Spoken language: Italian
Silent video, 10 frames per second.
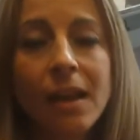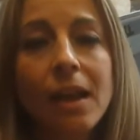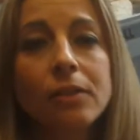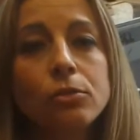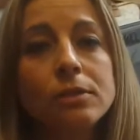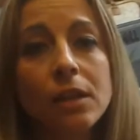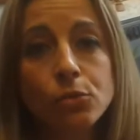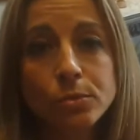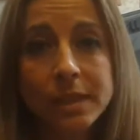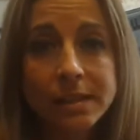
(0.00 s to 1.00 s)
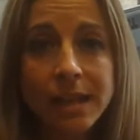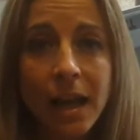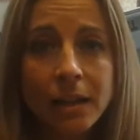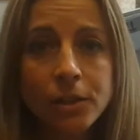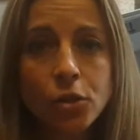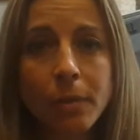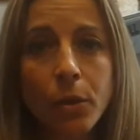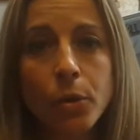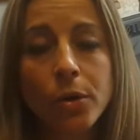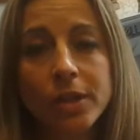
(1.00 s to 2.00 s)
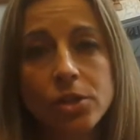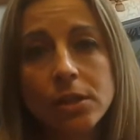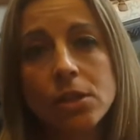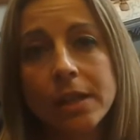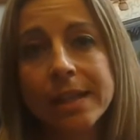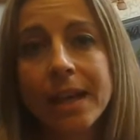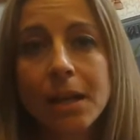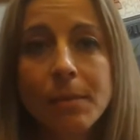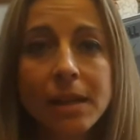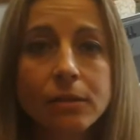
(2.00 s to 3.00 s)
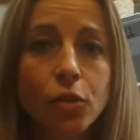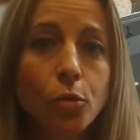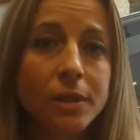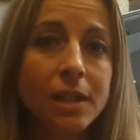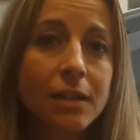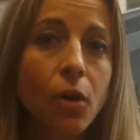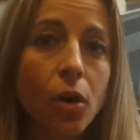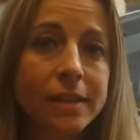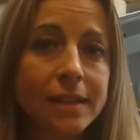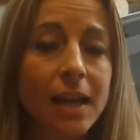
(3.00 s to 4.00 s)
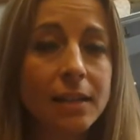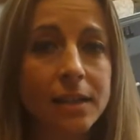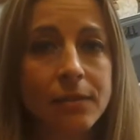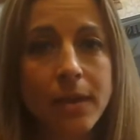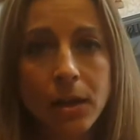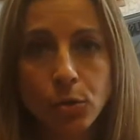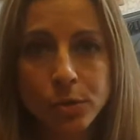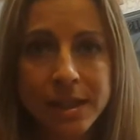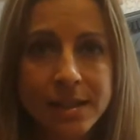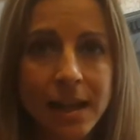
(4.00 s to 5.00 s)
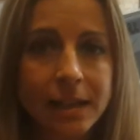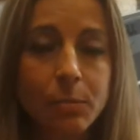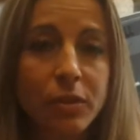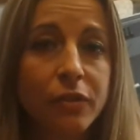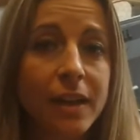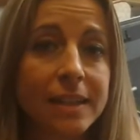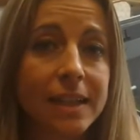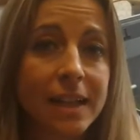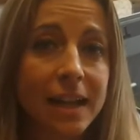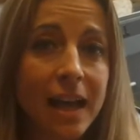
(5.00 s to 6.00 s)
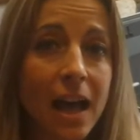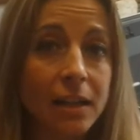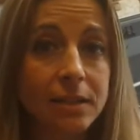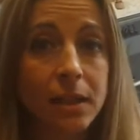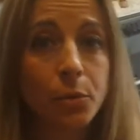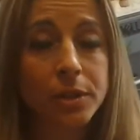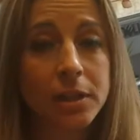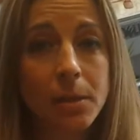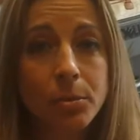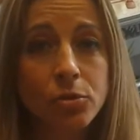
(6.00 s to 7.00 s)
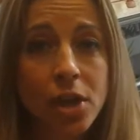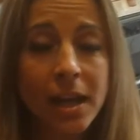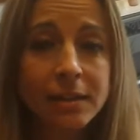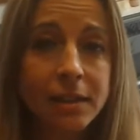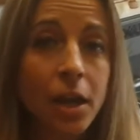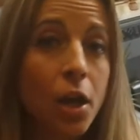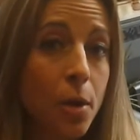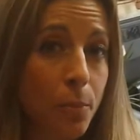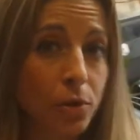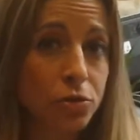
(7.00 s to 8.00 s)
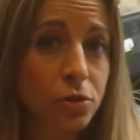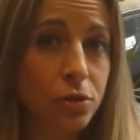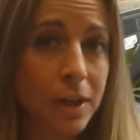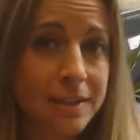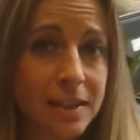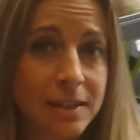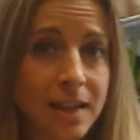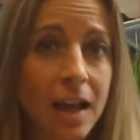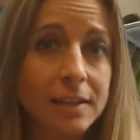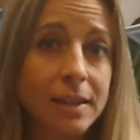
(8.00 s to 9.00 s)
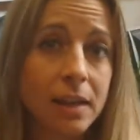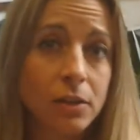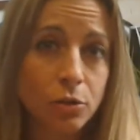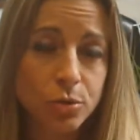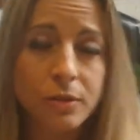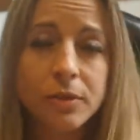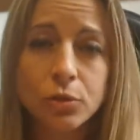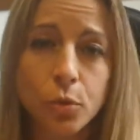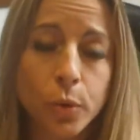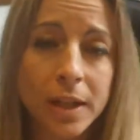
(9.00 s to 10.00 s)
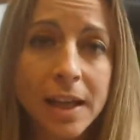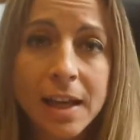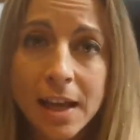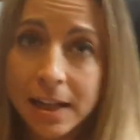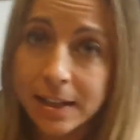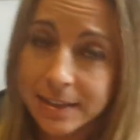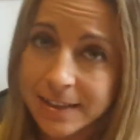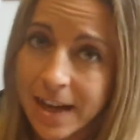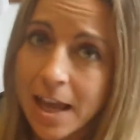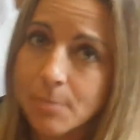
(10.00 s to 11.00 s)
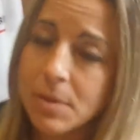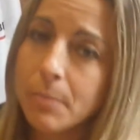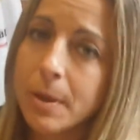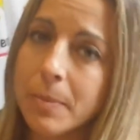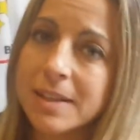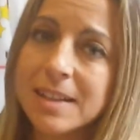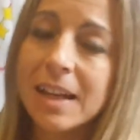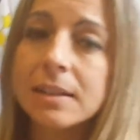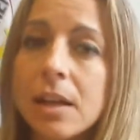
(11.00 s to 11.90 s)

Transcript: È soltanto un dettaglio, ma è quello che ci dice chiaramente come delle volte i dati che vengono utilizzati per fare delle analisi e quindi dei progetti possono non essere esatti. E a nostro avviso qui gli estremi per pensare a delle